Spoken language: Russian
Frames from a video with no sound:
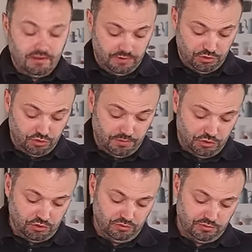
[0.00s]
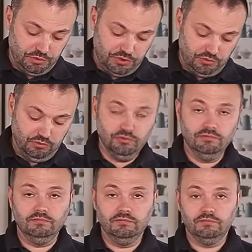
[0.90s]
Так что я пришел к
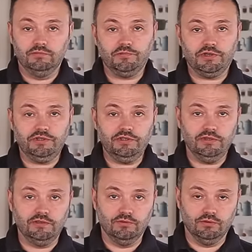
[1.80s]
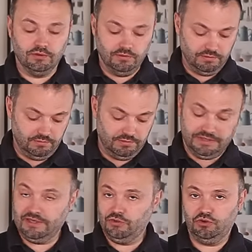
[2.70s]
мяснику, попросил его на
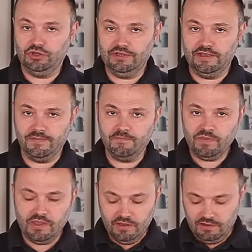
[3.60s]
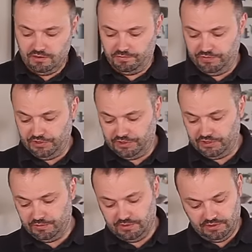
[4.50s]
следующий день, э, привезти
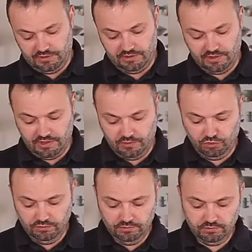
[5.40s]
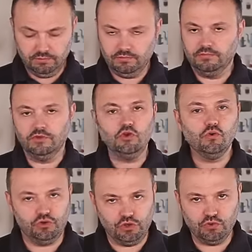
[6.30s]
мне хамон, не
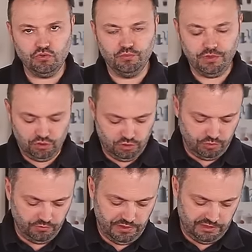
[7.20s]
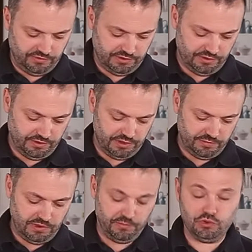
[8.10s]
очень крупный, чтобы он влез в все
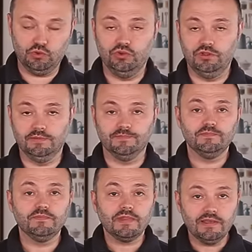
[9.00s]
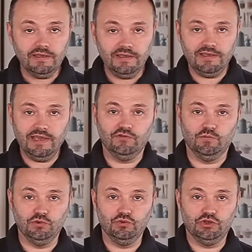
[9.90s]
мои посудины, и я его
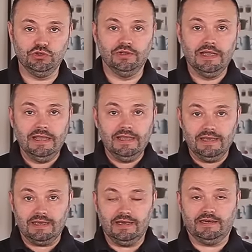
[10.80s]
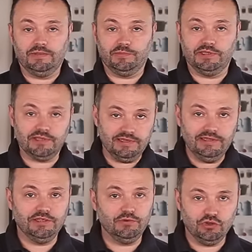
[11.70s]
получил. Как это
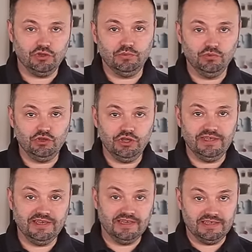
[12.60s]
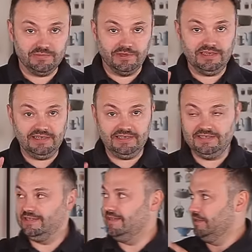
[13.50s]
происходило, сегодняшнее получение, смотрите
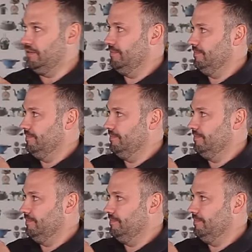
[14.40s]
здесь.